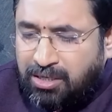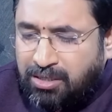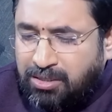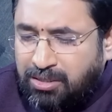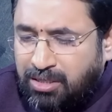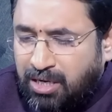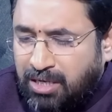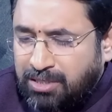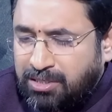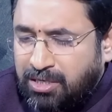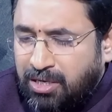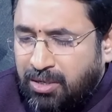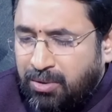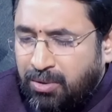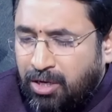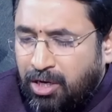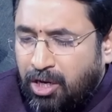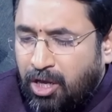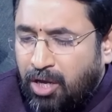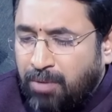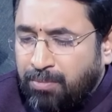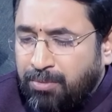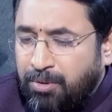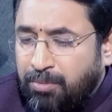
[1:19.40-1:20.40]
రాశారు
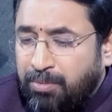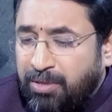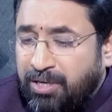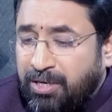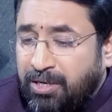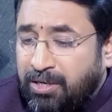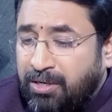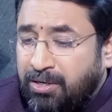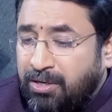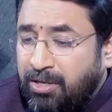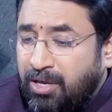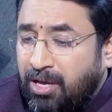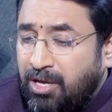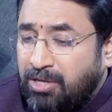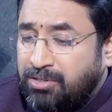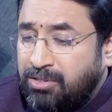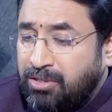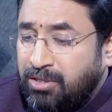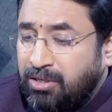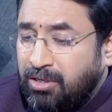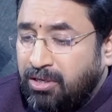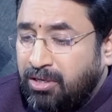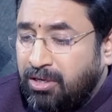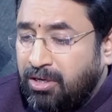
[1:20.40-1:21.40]
అలామ్డ్ బై ఇండియాస్
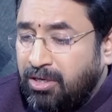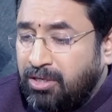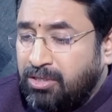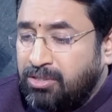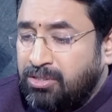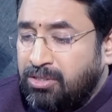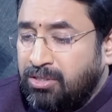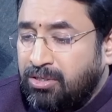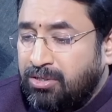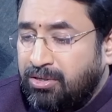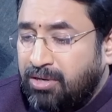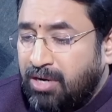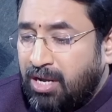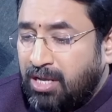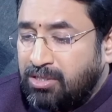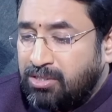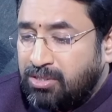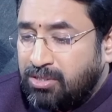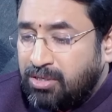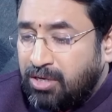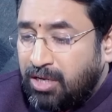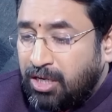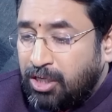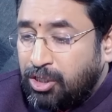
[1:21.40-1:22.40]
ఇంక్రీజ్డ్ ట్రాన్స్
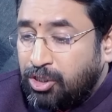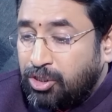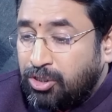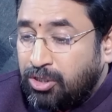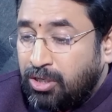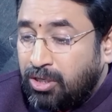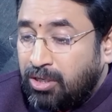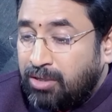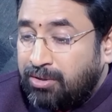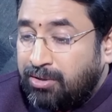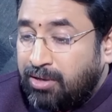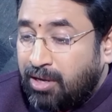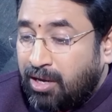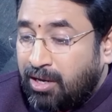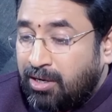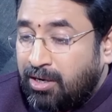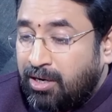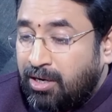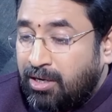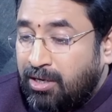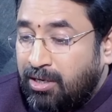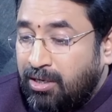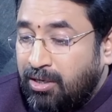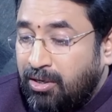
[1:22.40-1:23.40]
నేషనల్
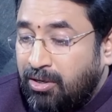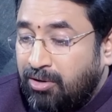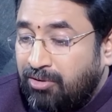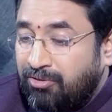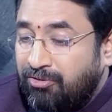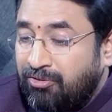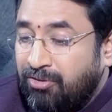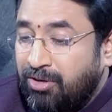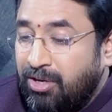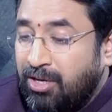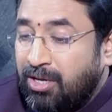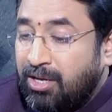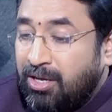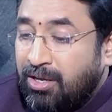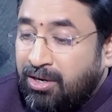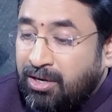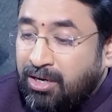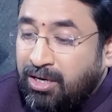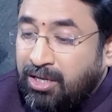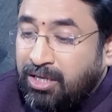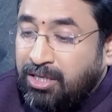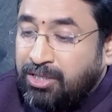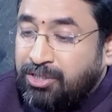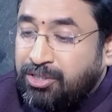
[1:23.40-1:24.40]
టార్గెటింగ్ ఆఫ్
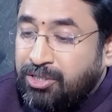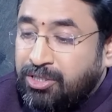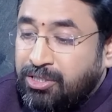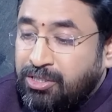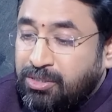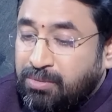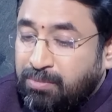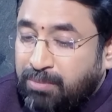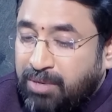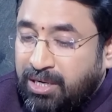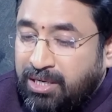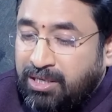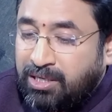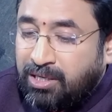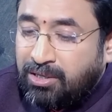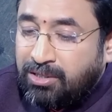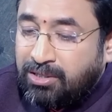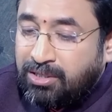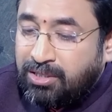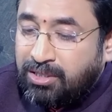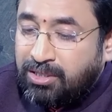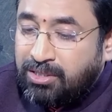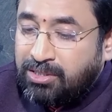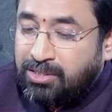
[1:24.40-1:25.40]
రిలీజియస్
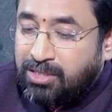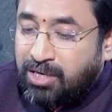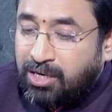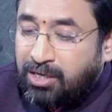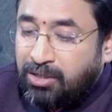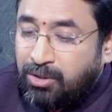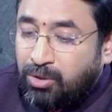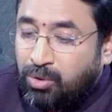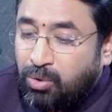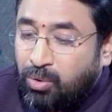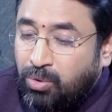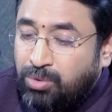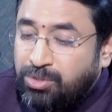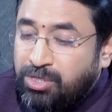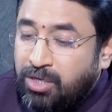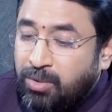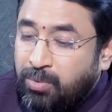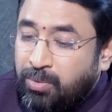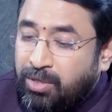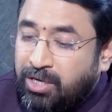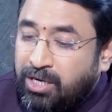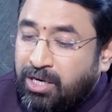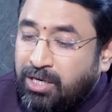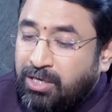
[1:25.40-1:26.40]
మైనారిటీస్ అండ్ దోస్
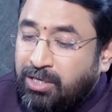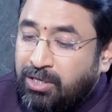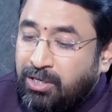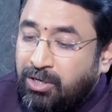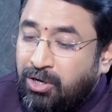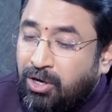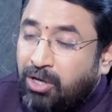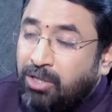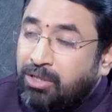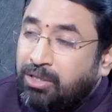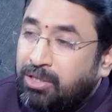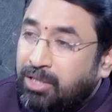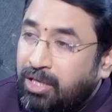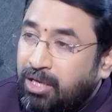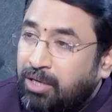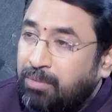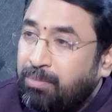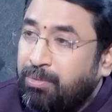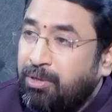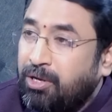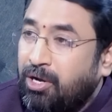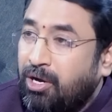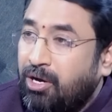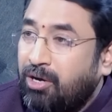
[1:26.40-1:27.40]
అడ్వకేటింగ్ ఆన్ దేర్
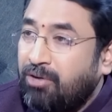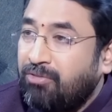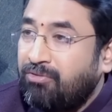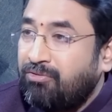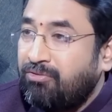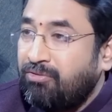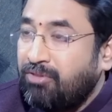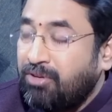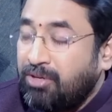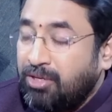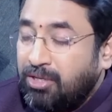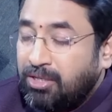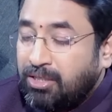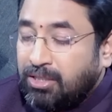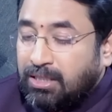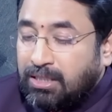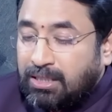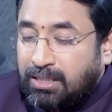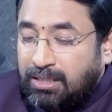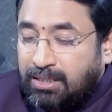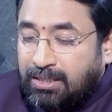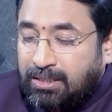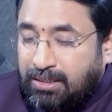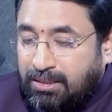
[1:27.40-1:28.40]
బిహాఫ్
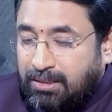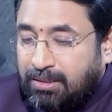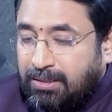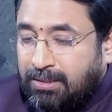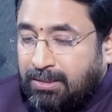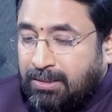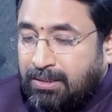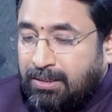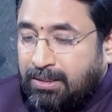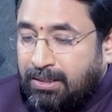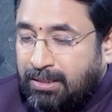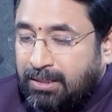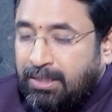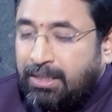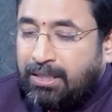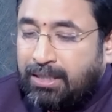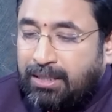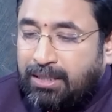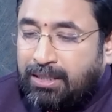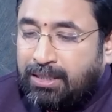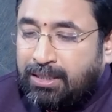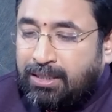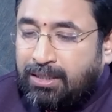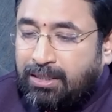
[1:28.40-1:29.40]
ఇది
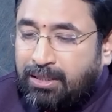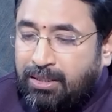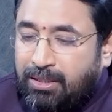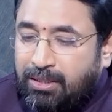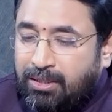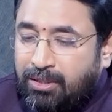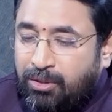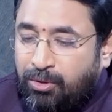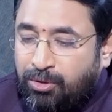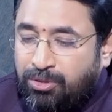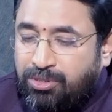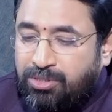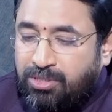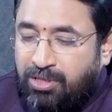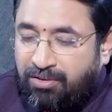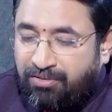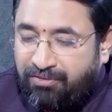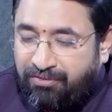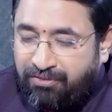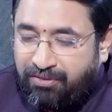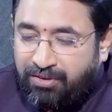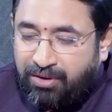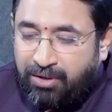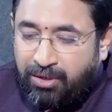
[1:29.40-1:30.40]

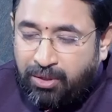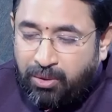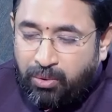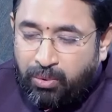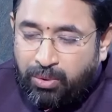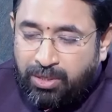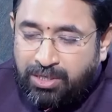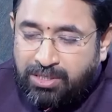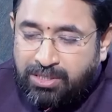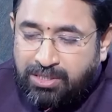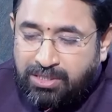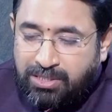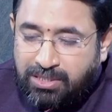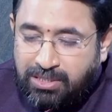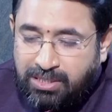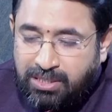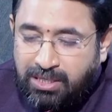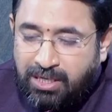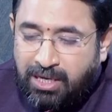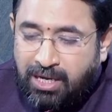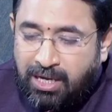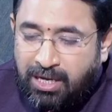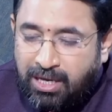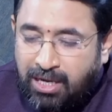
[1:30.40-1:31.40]
యూసర్ఫ్
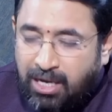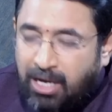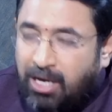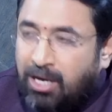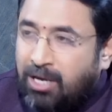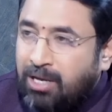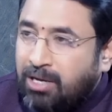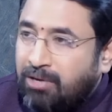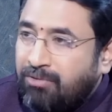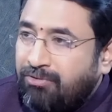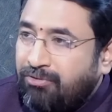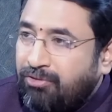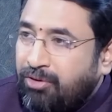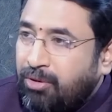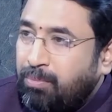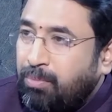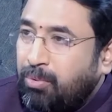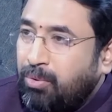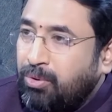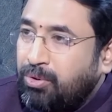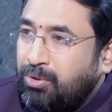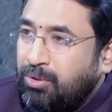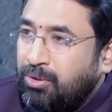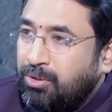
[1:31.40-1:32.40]
యుఎస్సిఐఆర్ఎఫ్
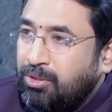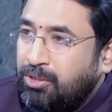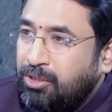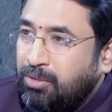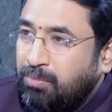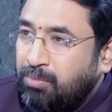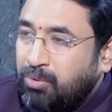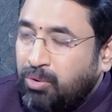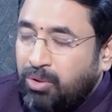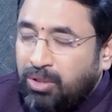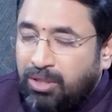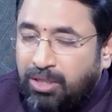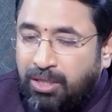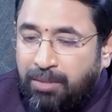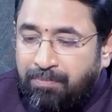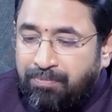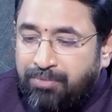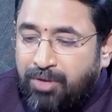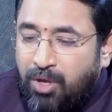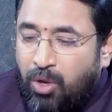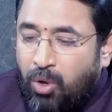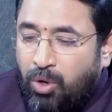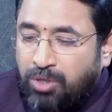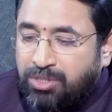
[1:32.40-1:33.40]
రిపోర్ట్ చెప్తున్నది
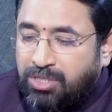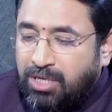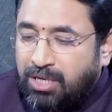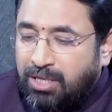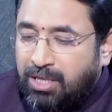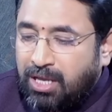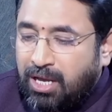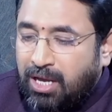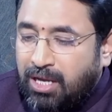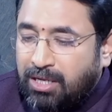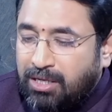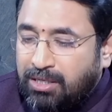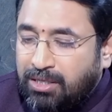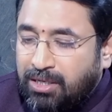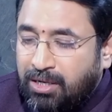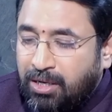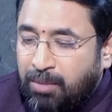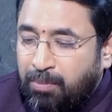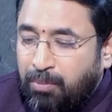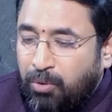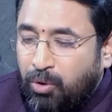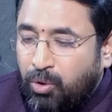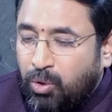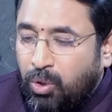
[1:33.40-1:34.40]
ఒకసారి దా
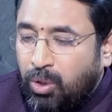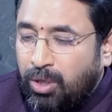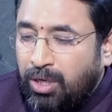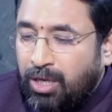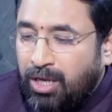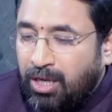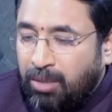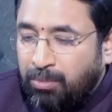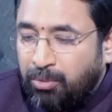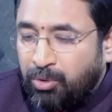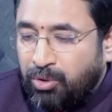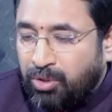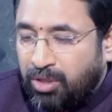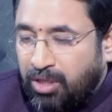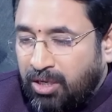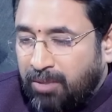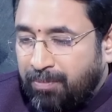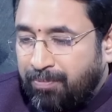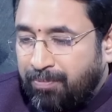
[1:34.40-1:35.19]
రిపోర్ట్లో ఏముంది